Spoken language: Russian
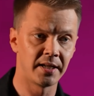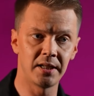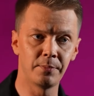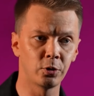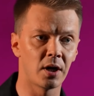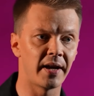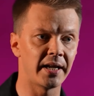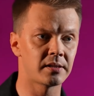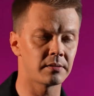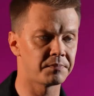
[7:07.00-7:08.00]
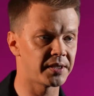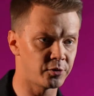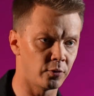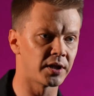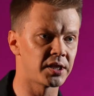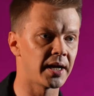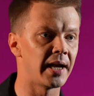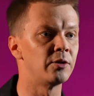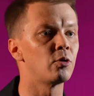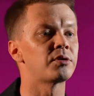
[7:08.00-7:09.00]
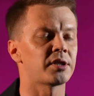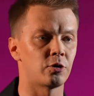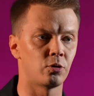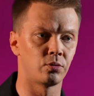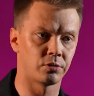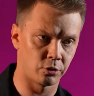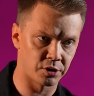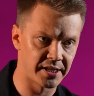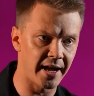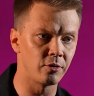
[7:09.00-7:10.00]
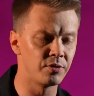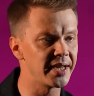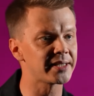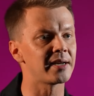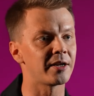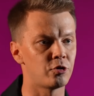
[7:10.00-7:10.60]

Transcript: Не буду говорить за всю вертикаль, но скажу, что знаю несколько